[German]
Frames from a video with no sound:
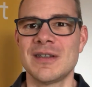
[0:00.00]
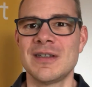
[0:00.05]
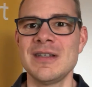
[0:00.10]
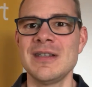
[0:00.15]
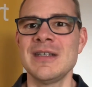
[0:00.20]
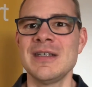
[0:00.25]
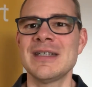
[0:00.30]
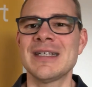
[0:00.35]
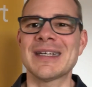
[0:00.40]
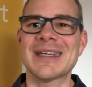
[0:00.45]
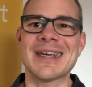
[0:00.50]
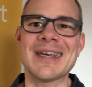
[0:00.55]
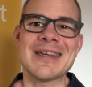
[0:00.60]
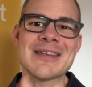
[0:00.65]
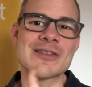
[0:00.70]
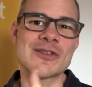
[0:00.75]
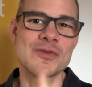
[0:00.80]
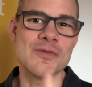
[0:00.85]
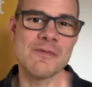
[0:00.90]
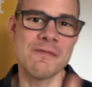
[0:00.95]
die
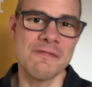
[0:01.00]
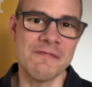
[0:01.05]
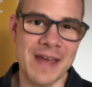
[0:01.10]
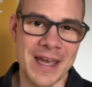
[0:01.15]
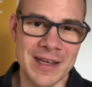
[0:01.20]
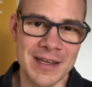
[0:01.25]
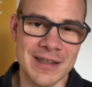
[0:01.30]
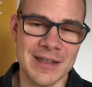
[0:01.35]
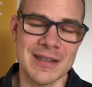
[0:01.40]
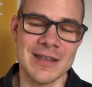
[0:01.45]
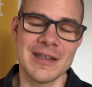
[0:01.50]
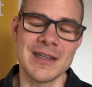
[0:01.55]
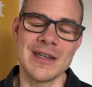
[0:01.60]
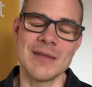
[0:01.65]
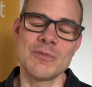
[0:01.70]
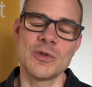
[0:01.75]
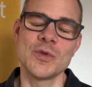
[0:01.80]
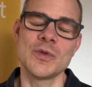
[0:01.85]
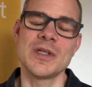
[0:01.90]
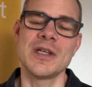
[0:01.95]
kriegst du weg,
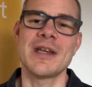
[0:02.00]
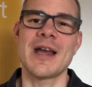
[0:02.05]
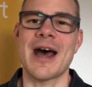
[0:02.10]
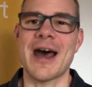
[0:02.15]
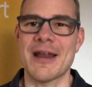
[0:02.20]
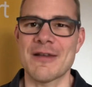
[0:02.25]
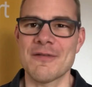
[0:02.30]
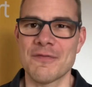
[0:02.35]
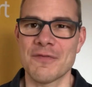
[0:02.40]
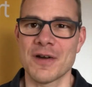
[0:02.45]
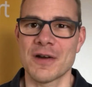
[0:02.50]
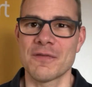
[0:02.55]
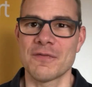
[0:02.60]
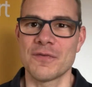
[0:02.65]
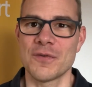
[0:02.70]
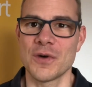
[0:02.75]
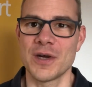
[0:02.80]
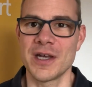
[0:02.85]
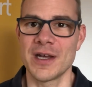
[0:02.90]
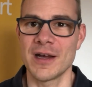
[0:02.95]
indem du den Anfang
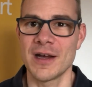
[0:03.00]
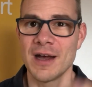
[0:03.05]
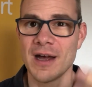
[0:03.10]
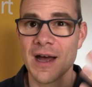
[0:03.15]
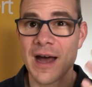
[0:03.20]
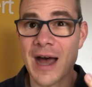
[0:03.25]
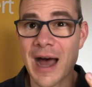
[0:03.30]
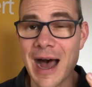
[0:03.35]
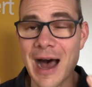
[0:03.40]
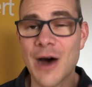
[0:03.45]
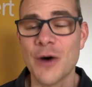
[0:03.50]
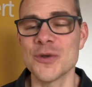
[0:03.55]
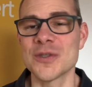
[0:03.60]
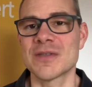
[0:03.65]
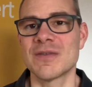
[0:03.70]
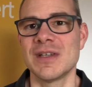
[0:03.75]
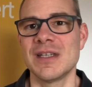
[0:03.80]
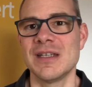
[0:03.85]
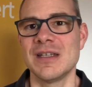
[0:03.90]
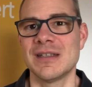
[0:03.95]
vorher
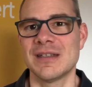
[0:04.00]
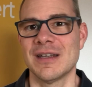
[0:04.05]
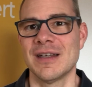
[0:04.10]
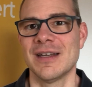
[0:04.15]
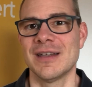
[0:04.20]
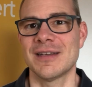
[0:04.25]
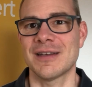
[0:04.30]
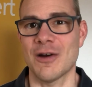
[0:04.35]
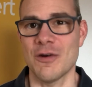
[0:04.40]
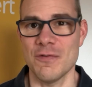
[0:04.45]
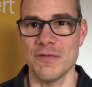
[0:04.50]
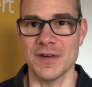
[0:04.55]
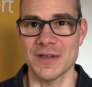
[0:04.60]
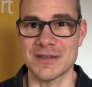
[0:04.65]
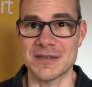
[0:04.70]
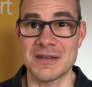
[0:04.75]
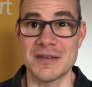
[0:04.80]
auswendig drauf hast.